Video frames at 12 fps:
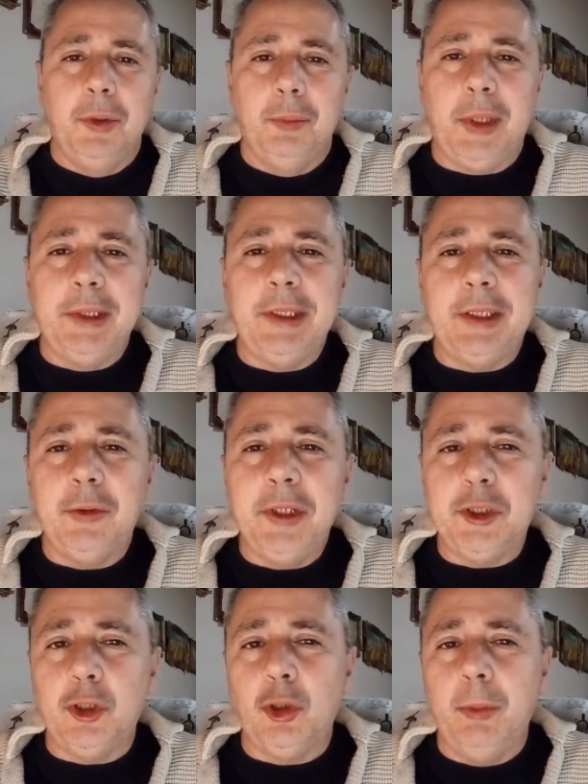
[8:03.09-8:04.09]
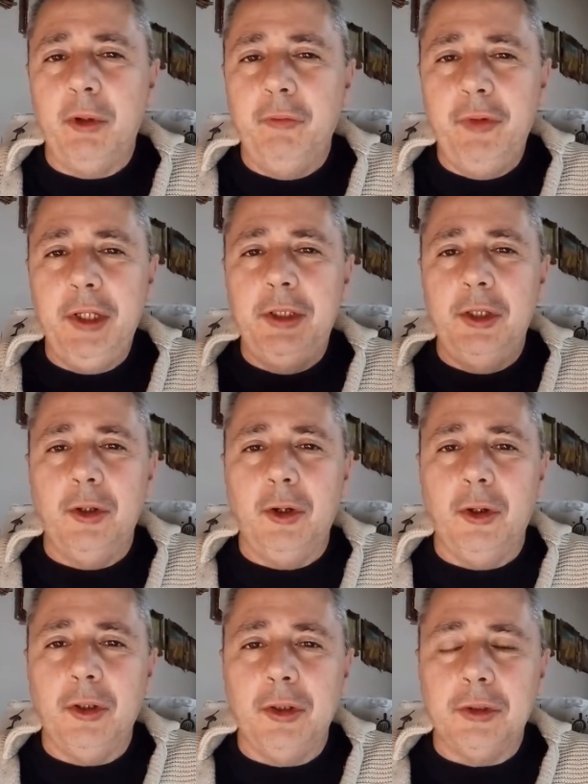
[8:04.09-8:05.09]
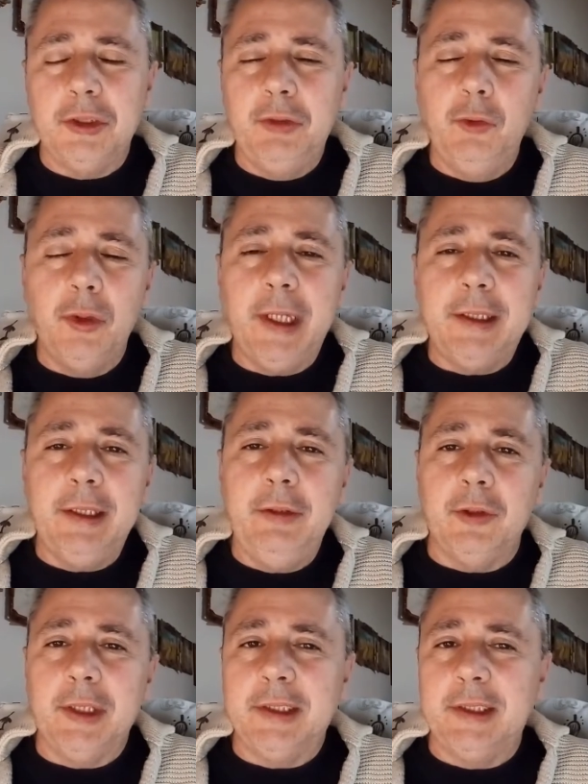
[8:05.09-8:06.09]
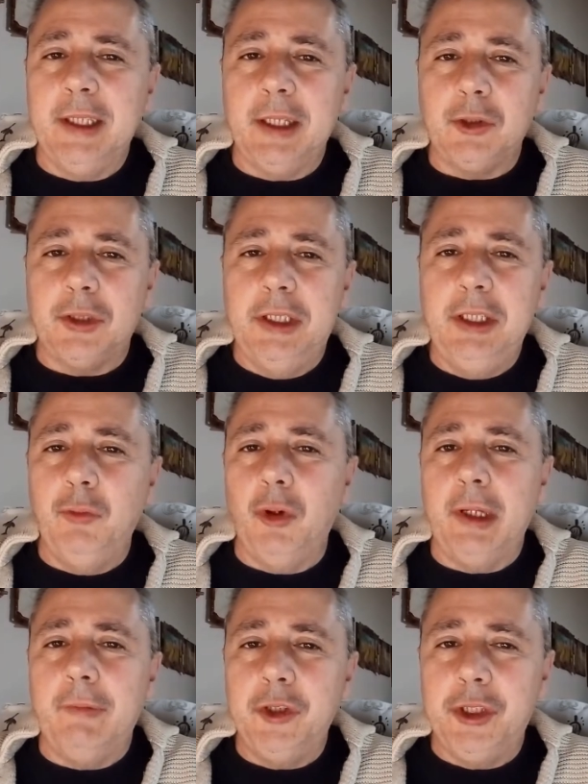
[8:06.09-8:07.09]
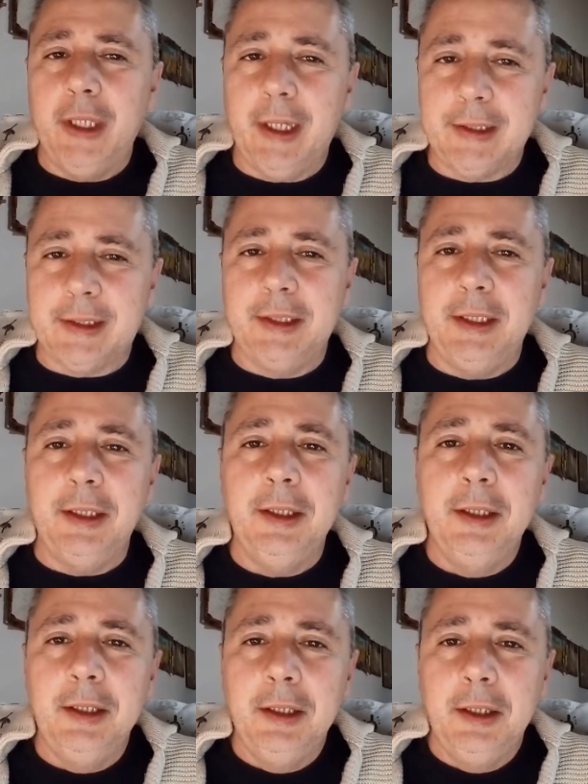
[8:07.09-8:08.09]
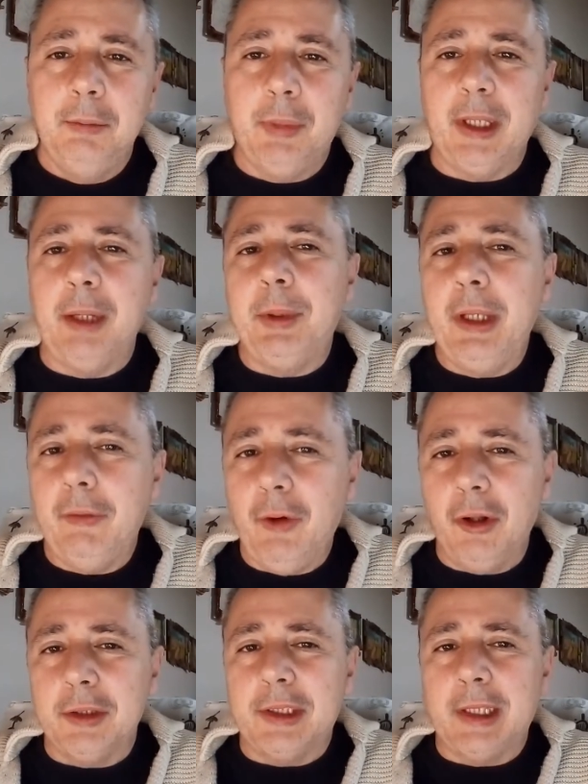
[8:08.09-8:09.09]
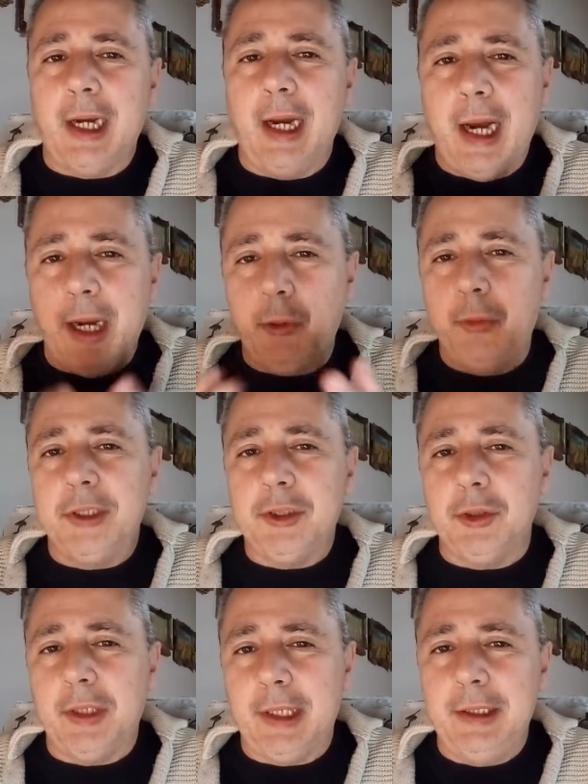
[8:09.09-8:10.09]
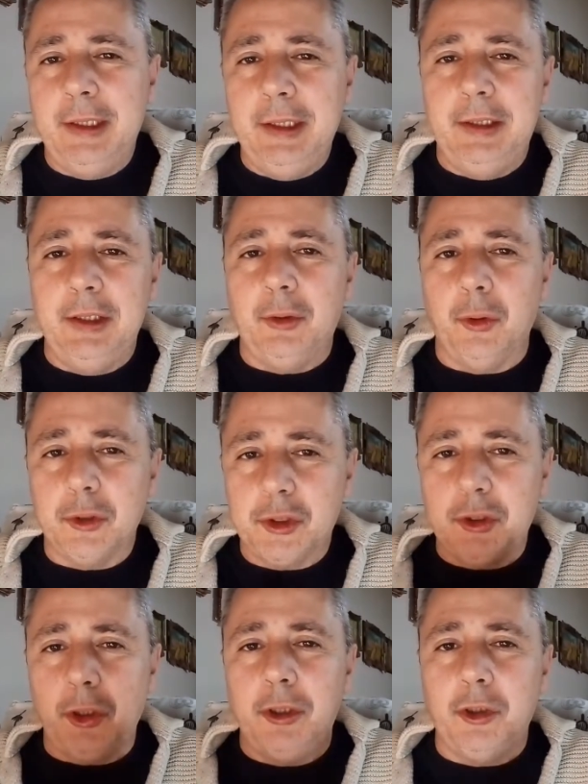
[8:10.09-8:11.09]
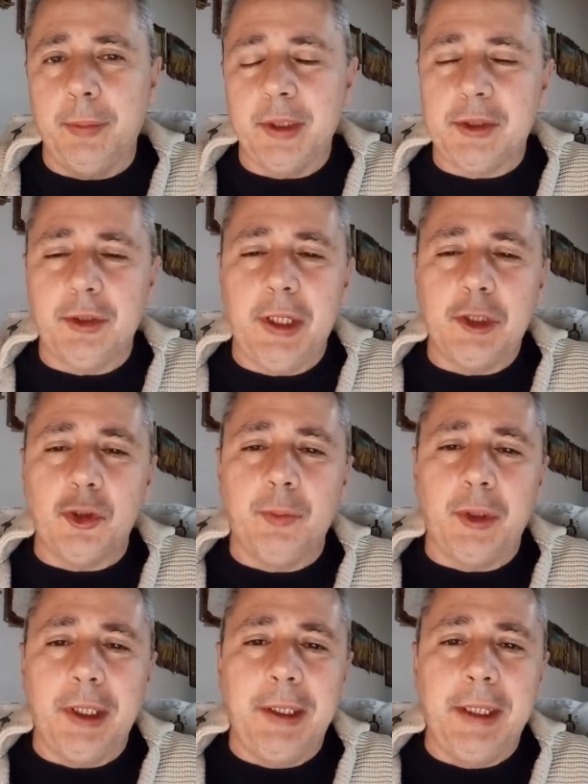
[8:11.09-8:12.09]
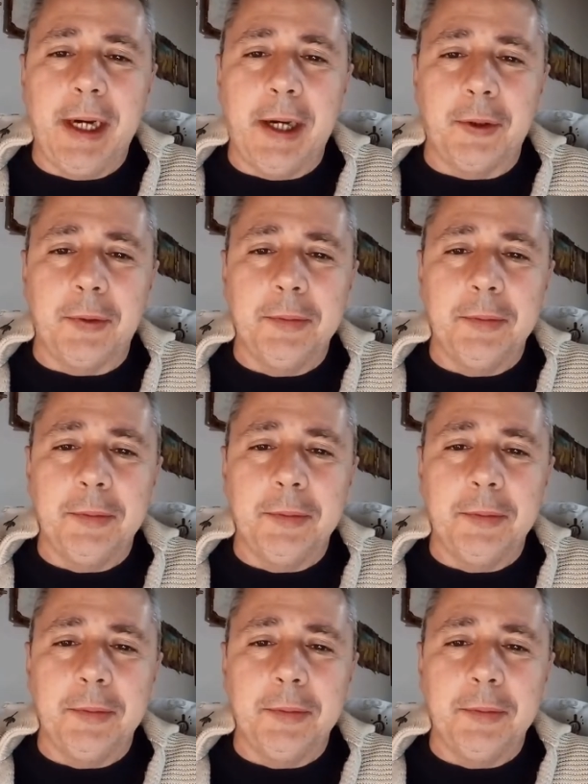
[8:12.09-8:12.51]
Prendete questo come un video divulgativo destinato a chi vuole avvicinarsi per la prima volta a questo granitico storico personaggio bonelliano.